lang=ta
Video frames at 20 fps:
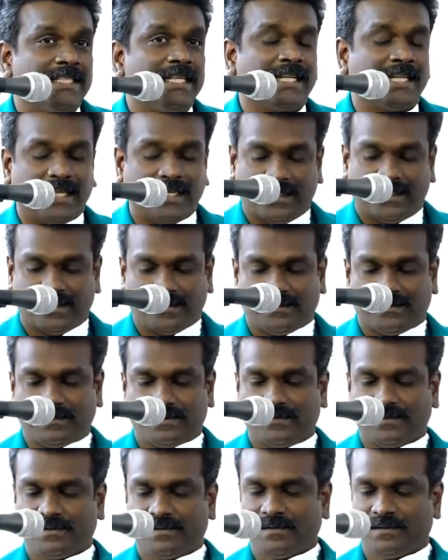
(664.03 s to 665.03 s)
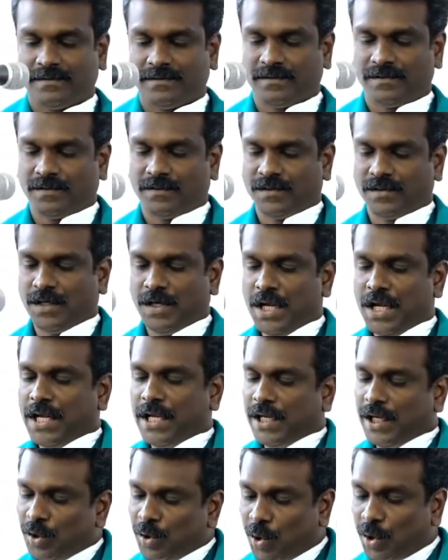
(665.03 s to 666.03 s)
சிக்கல்
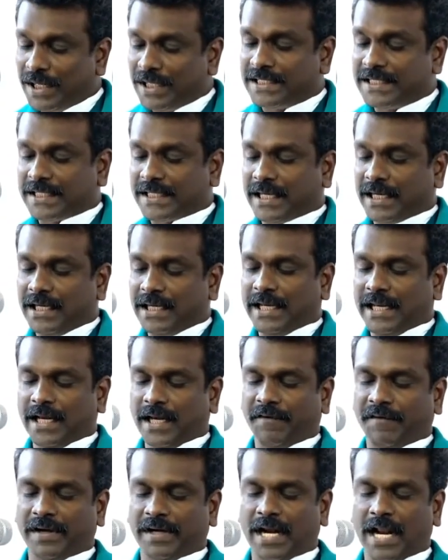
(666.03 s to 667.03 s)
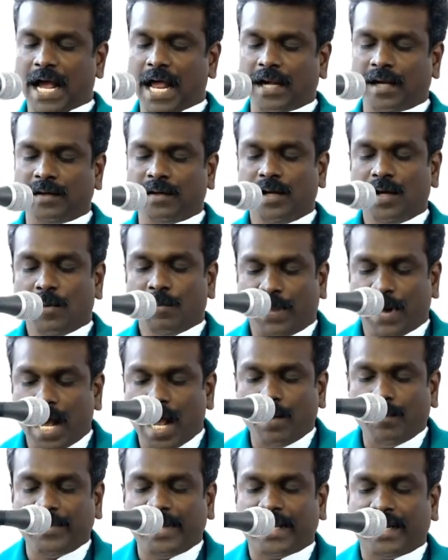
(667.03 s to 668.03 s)
இன்னொரு சிக்கல் என்னவென்றால்
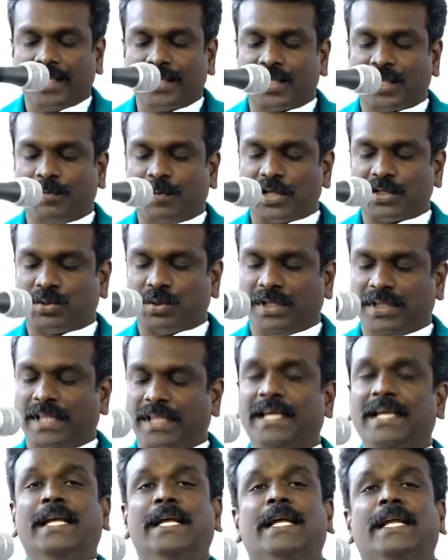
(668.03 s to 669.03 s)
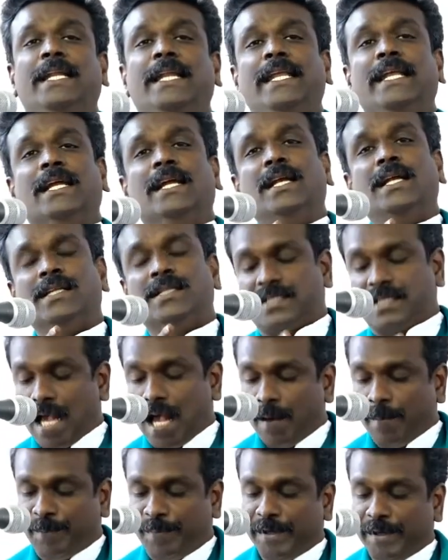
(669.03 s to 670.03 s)
பாம்பு என்ன தெரியுமா சொல்லுது நீங்கள்
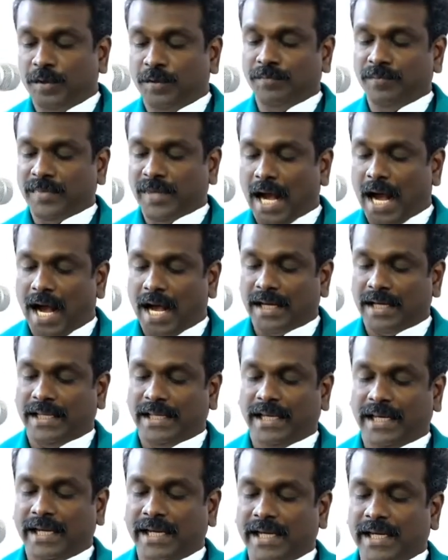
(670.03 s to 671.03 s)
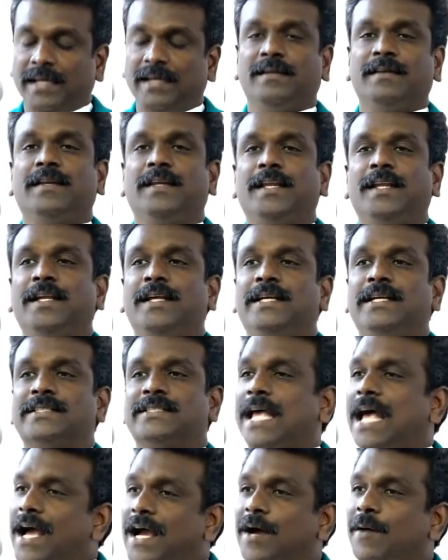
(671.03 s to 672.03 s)
சாப்பிடும் நாளில்
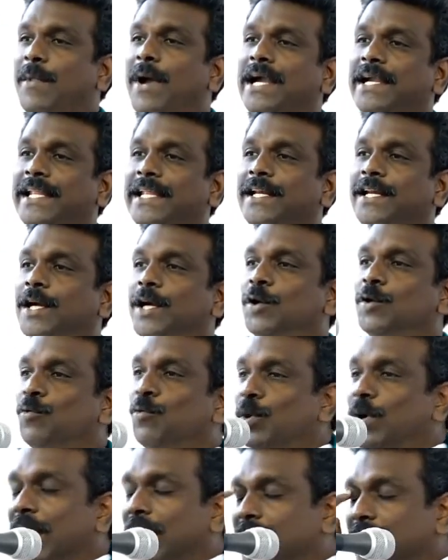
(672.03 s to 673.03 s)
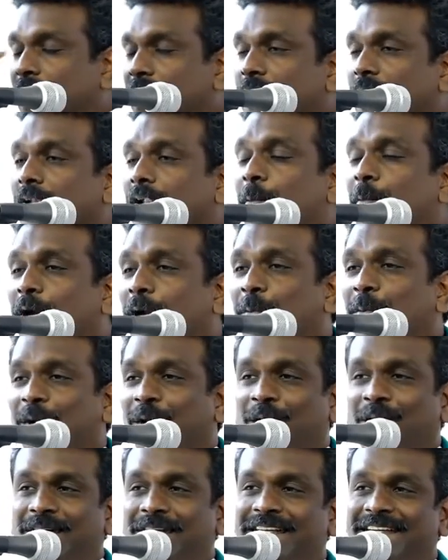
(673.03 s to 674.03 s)
சாக மாட்டீர்கள் உங்கள் கண்கள்லாம் பண்ணப்படும்